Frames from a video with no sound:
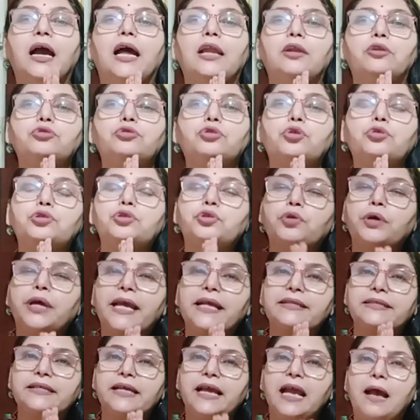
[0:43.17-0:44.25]
हेलो दोस्तों
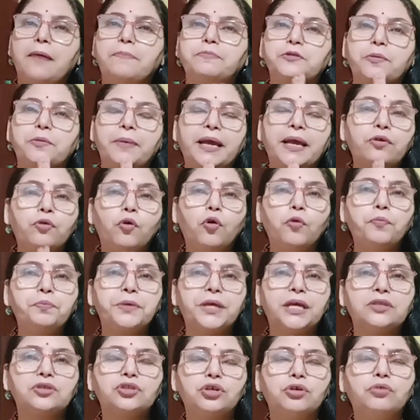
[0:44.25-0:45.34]
कैसे हैं आप सब आई होप कि
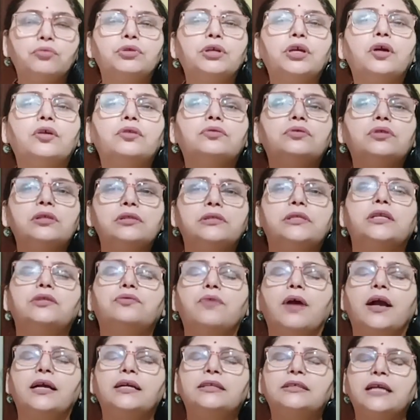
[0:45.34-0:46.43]
अच्छे होंगे और दिल से
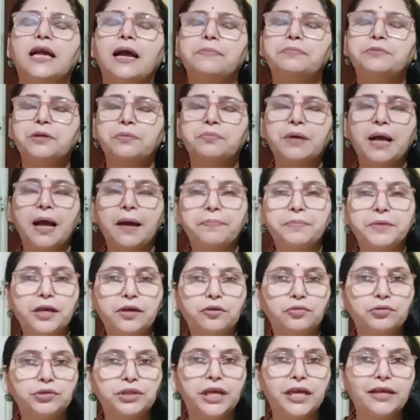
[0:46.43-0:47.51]
स्वागत है आप सबका आपके
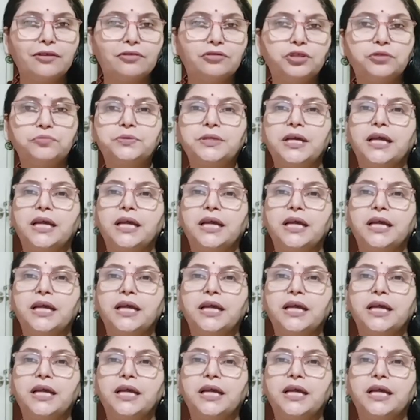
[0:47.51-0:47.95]
खुद के यूट्यूब